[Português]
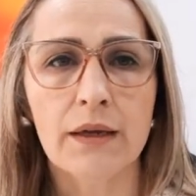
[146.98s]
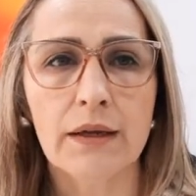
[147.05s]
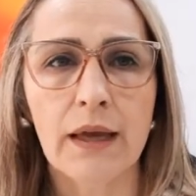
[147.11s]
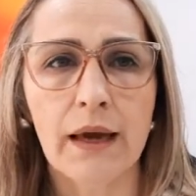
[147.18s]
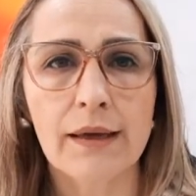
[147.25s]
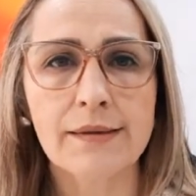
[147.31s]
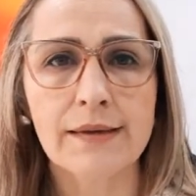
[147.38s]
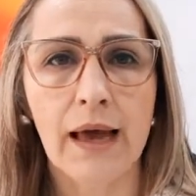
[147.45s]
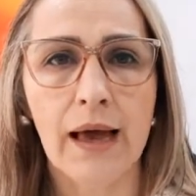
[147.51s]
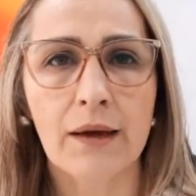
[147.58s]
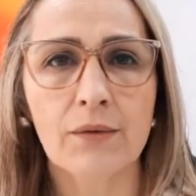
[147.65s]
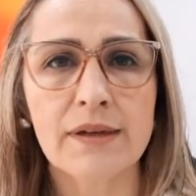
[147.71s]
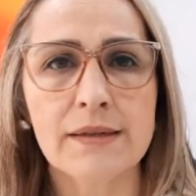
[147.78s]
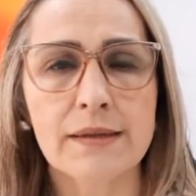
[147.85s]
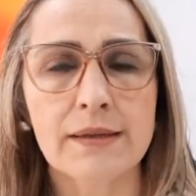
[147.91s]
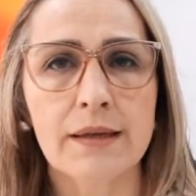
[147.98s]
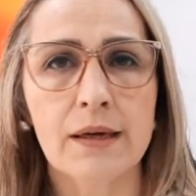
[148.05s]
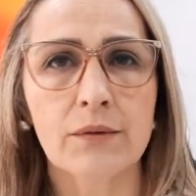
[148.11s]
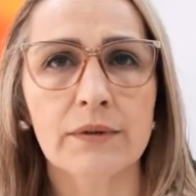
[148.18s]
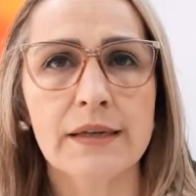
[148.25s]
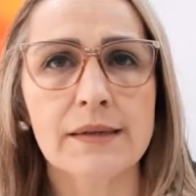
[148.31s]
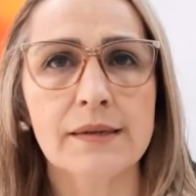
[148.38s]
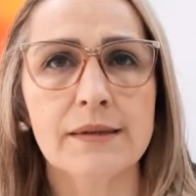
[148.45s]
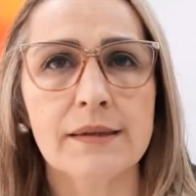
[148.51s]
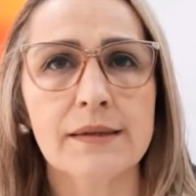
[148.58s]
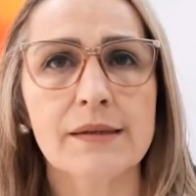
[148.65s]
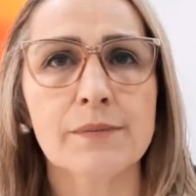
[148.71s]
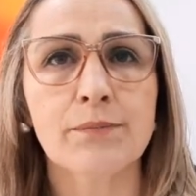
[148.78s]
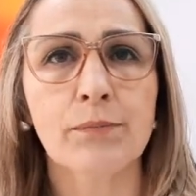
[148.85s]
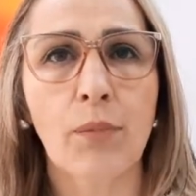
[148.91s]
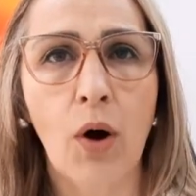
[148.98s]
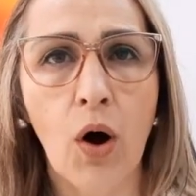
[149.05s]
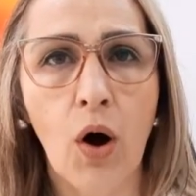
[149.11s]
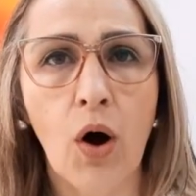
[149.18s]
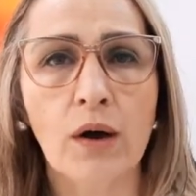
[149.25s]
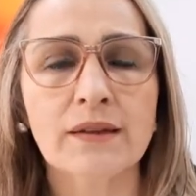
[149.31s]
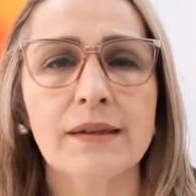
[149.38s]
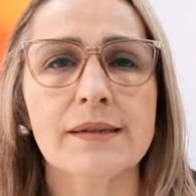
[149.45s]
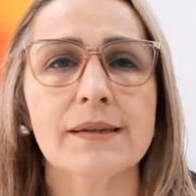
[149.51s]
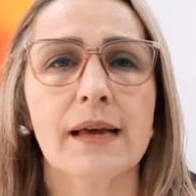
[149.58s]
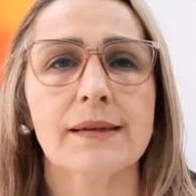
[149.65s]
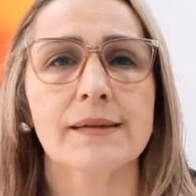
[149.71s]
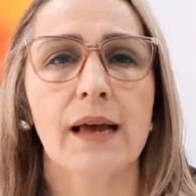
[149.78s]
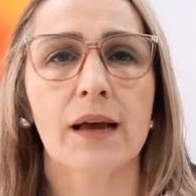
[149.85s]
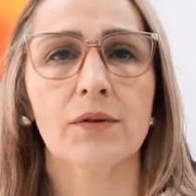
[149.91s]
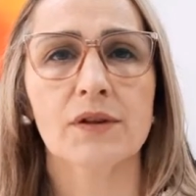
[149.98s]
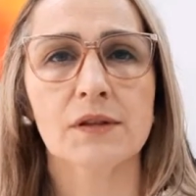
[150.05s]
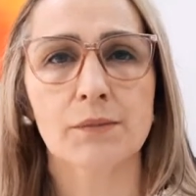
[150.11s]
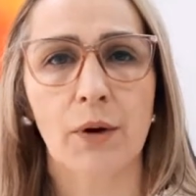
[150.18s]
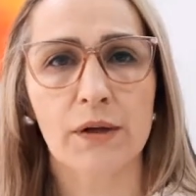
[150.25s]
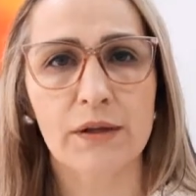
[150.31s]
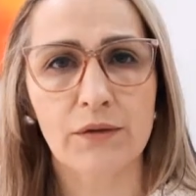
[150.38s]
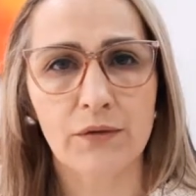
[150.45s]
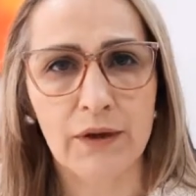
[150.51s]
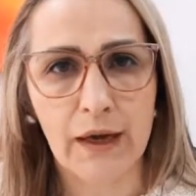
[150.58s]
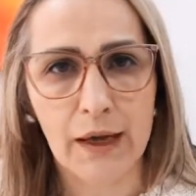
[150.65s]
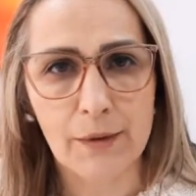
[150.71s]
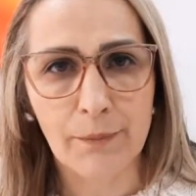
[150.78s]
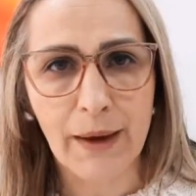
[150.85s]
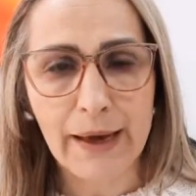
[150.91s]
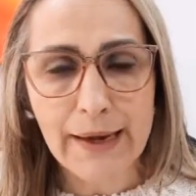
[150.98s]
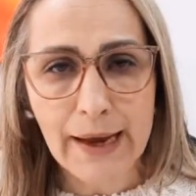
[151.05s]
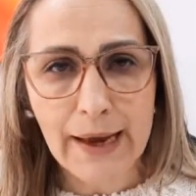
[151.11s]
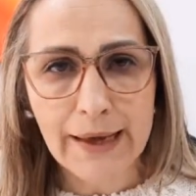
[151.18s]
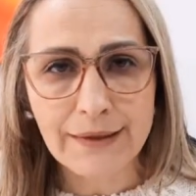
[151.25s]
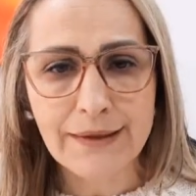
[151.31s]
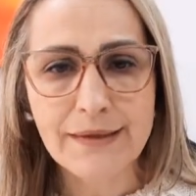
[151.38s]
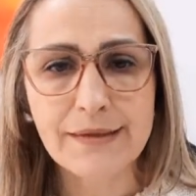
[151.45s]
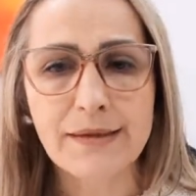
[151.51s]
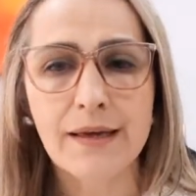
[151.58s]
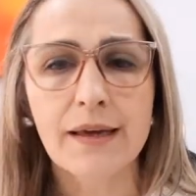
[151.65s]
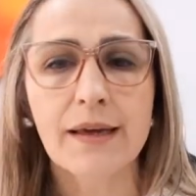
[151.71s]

e as águas, então, nesses potes, as águas podem ficar paradas,